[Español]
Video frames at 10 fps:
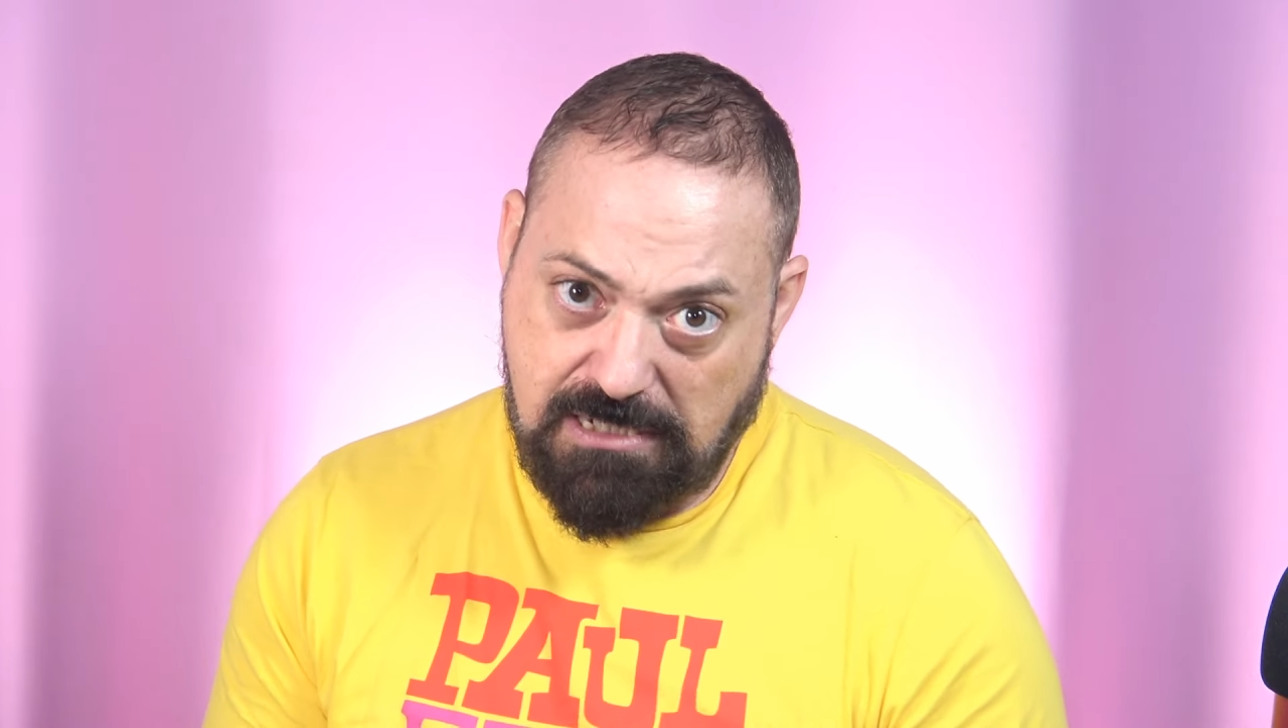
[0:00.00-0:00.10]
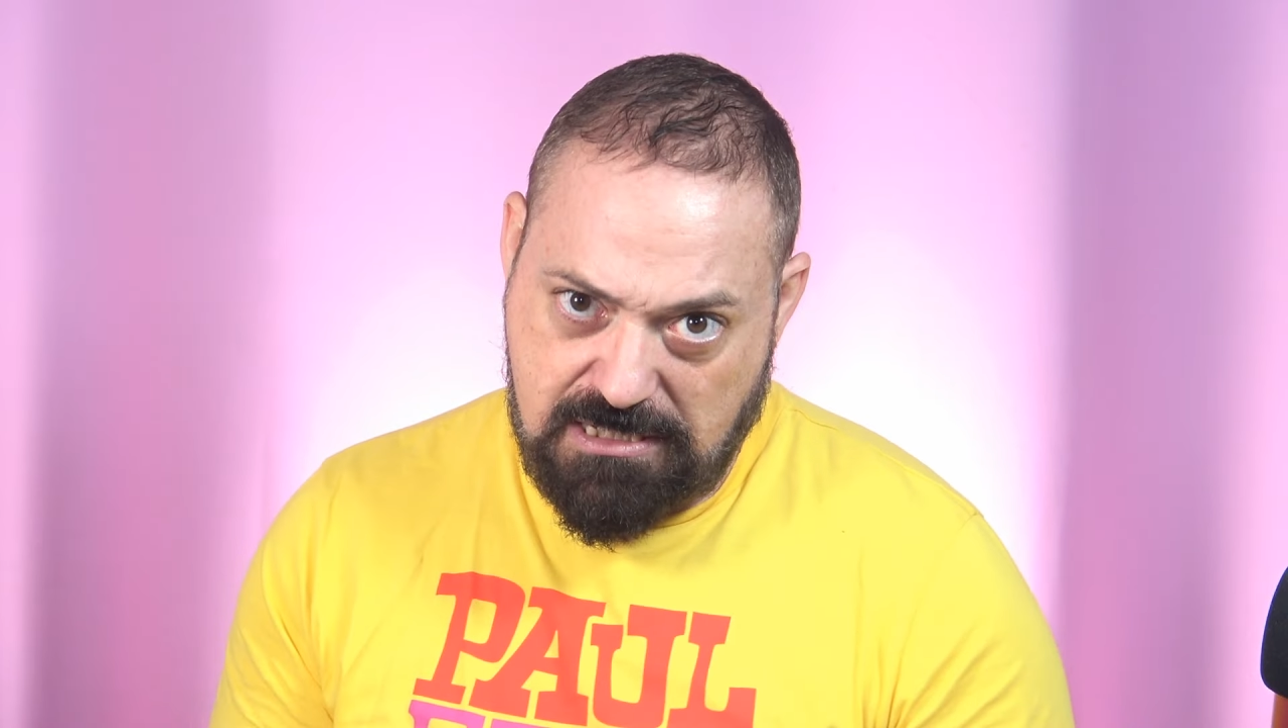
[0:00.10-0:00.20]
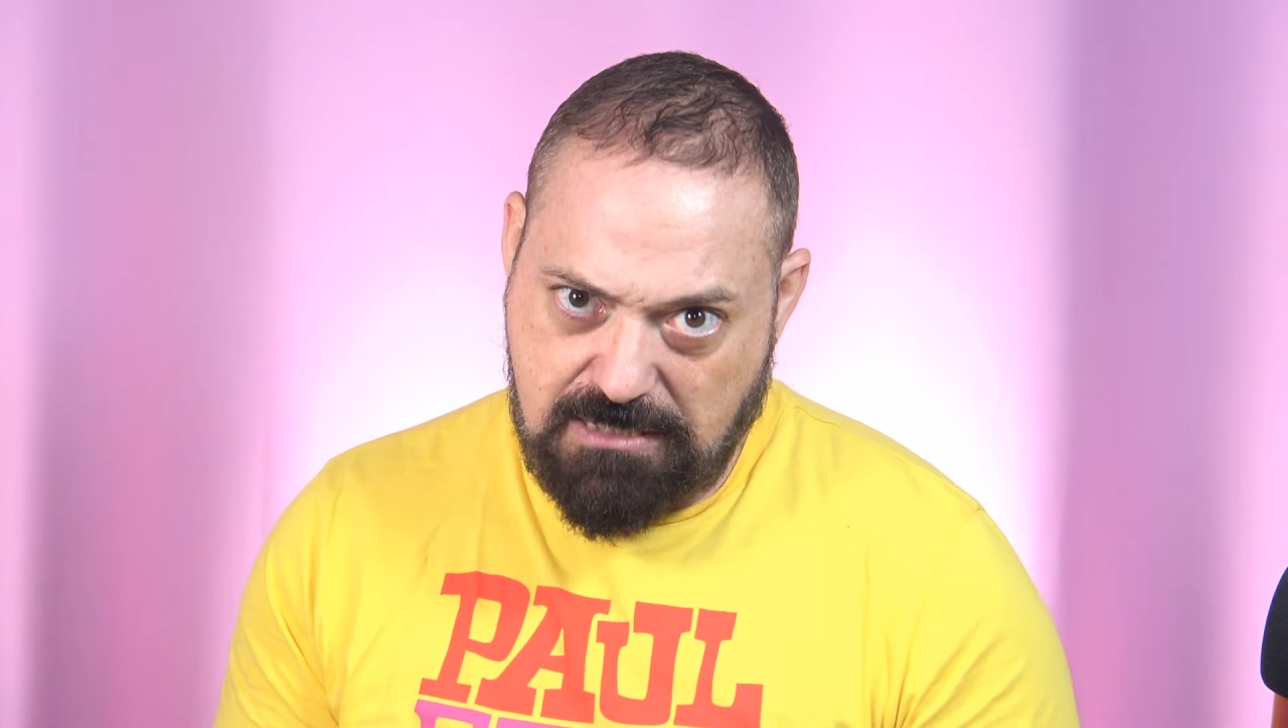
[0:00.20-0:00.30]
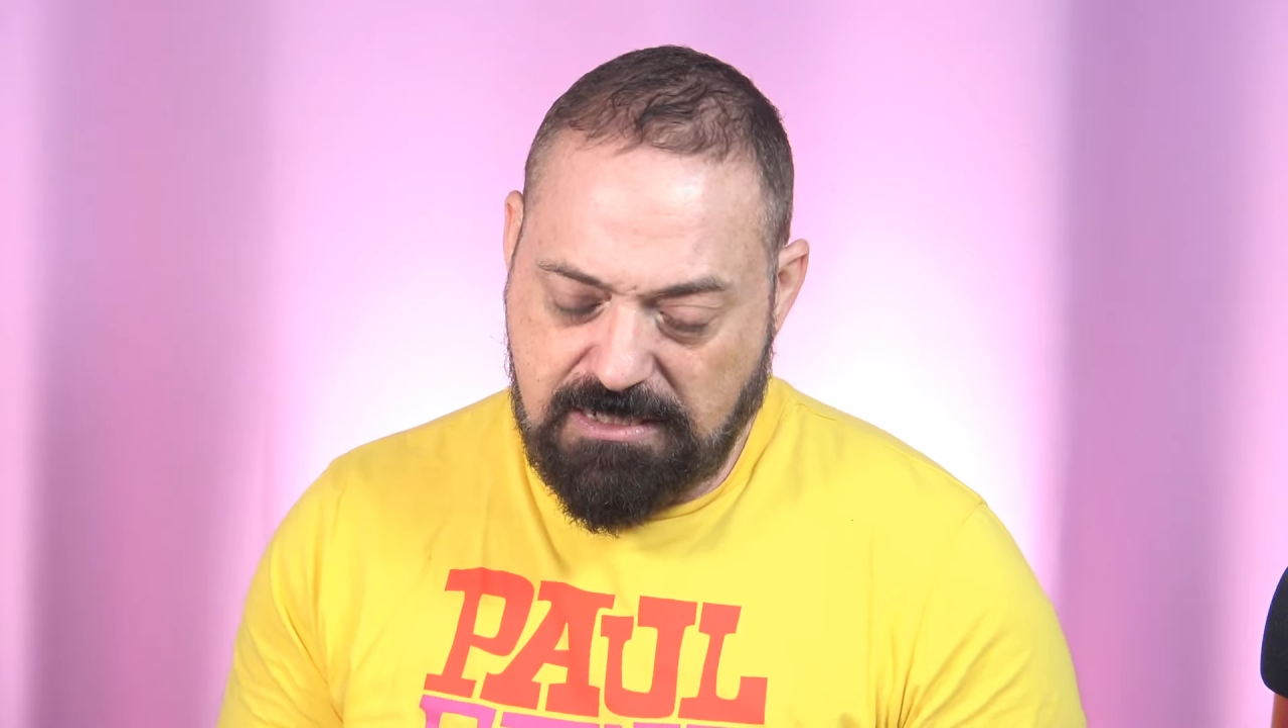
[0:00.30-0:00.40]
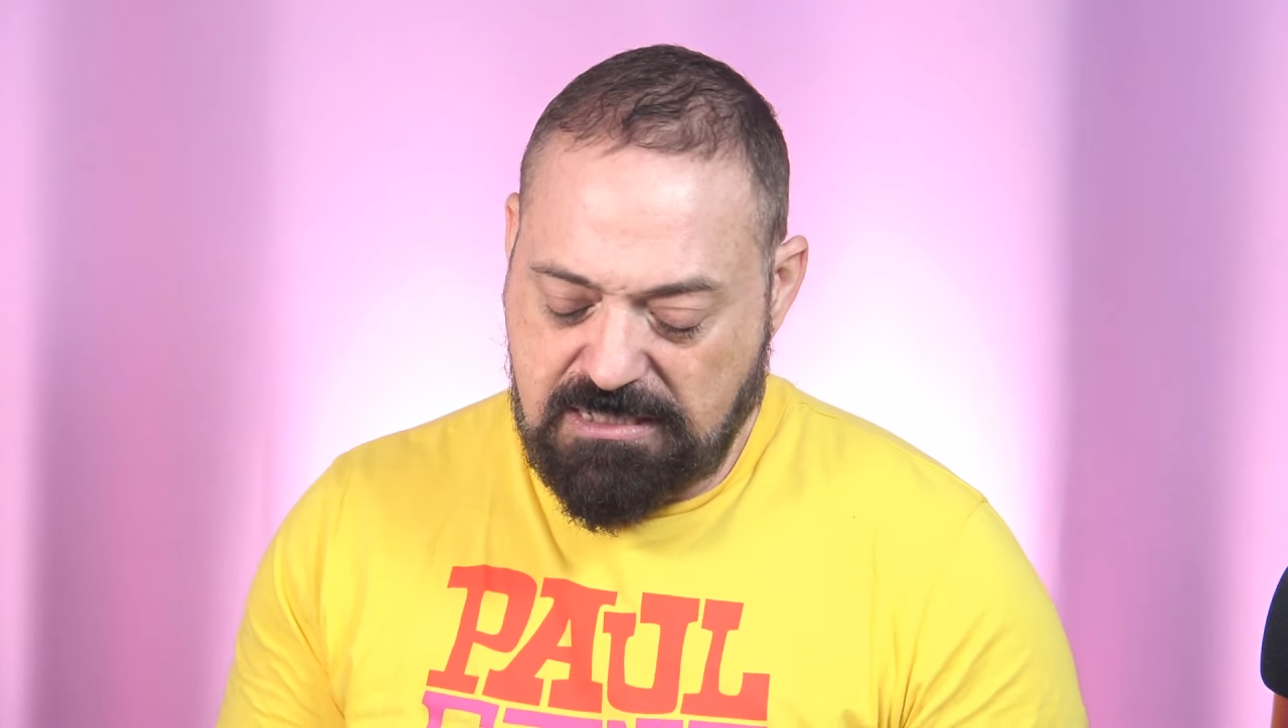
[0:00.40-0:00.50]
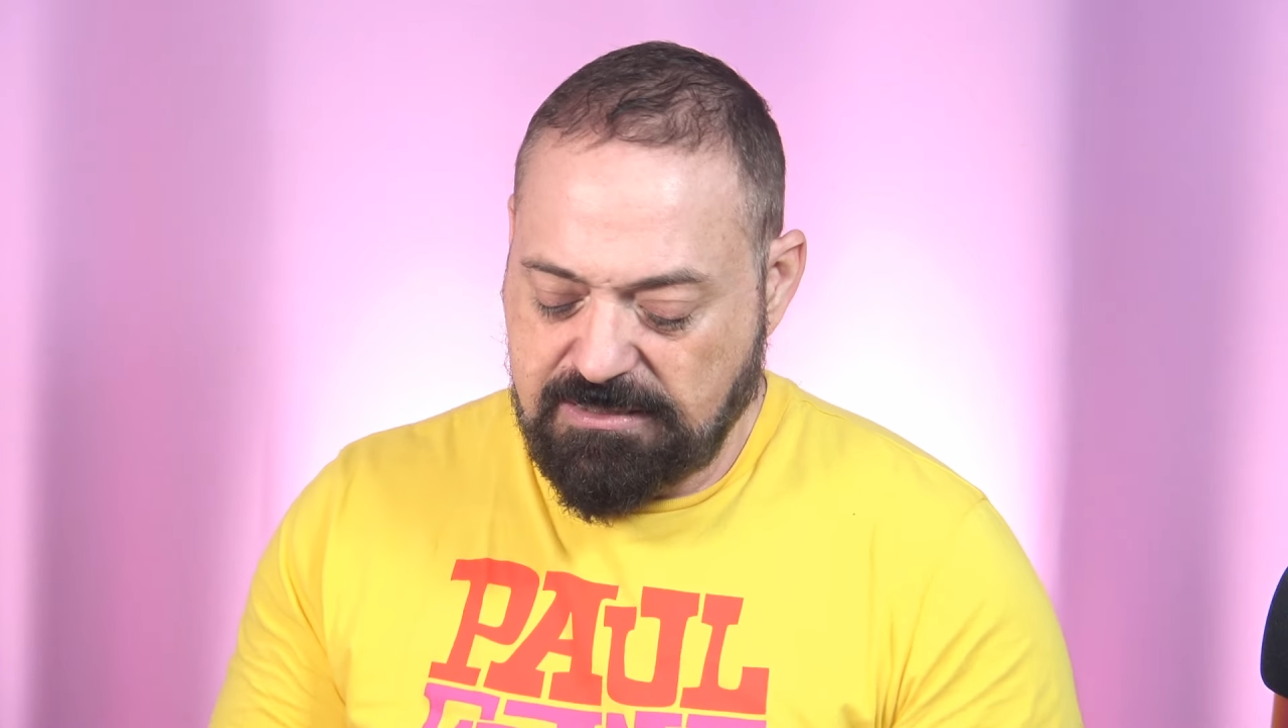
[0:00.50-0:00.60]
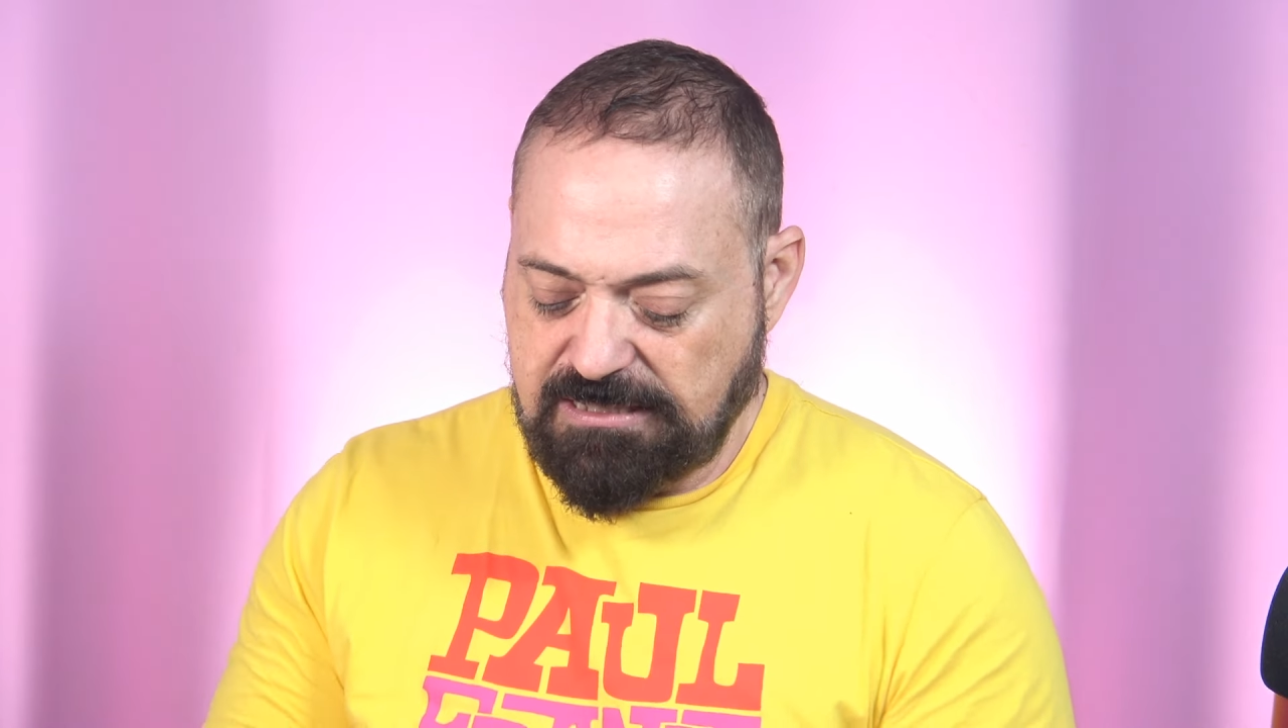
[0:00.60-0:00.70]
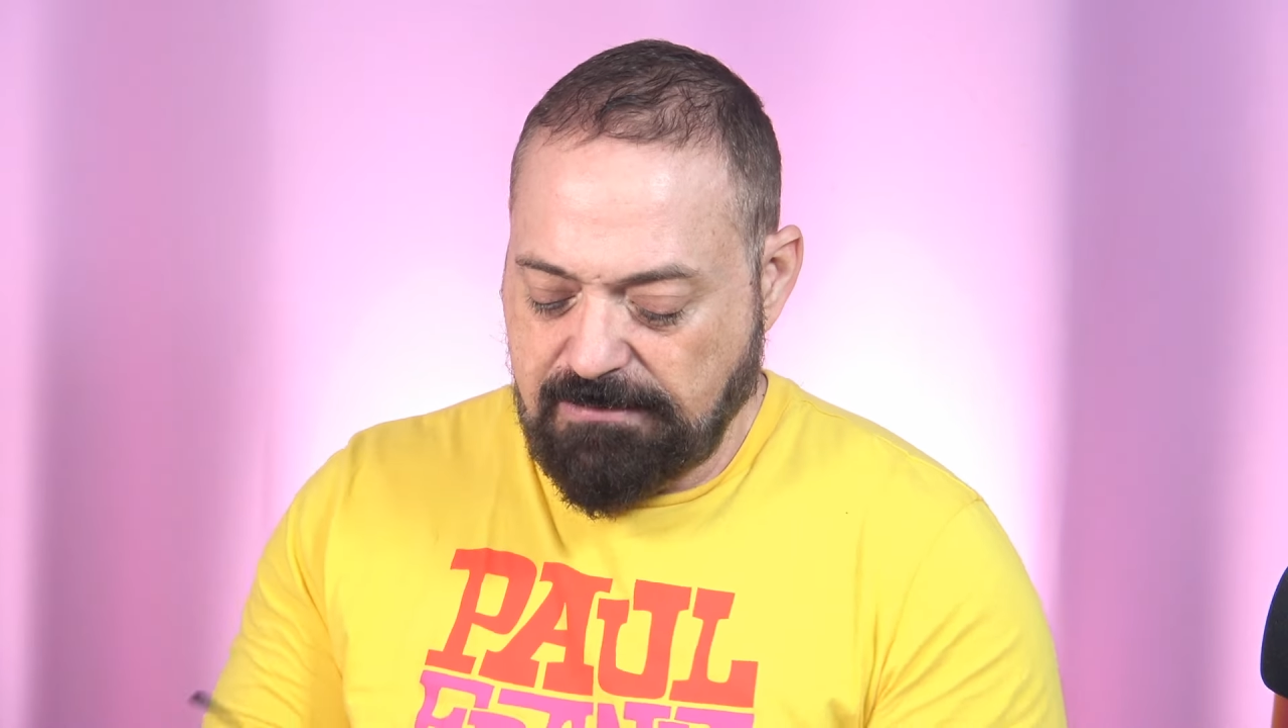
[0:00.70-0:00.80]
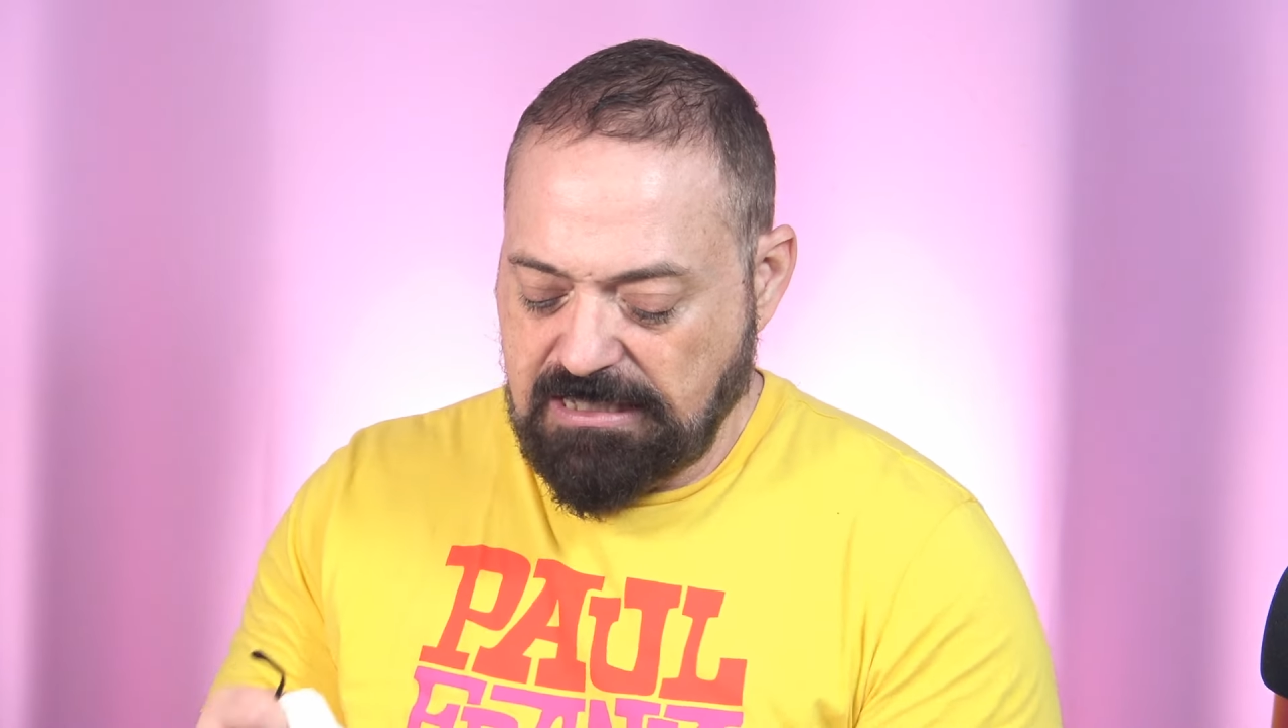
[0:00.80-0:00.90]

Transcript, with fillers: evidentemente se